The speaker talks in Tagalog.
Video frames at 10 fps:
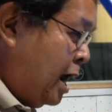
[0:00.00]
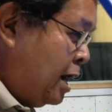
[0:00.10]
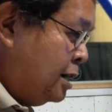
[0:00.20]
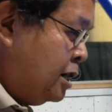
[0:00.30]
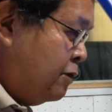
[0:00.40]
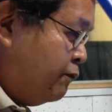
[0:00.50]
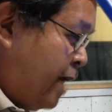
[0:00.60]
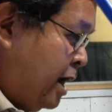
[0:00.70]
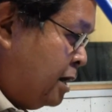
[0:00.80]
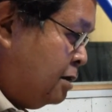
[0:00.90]
ka
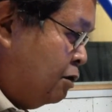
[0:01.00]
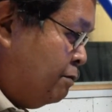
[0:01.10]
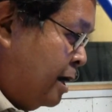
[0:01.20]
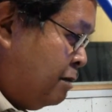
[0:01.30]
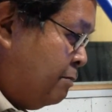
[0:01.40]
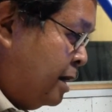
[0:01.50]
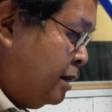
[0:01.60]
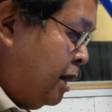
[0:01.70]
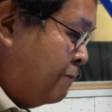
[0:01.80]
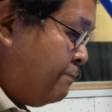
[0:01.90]
divine commandment
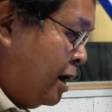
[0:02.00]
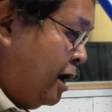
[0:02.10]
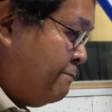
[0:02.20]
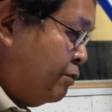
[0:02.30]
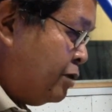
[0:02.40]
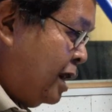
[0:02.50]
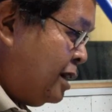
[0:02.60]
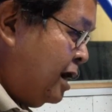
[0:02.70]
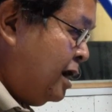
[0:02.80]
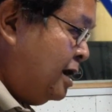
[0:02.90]

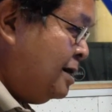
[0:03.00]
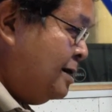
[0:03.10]
napaka-importante.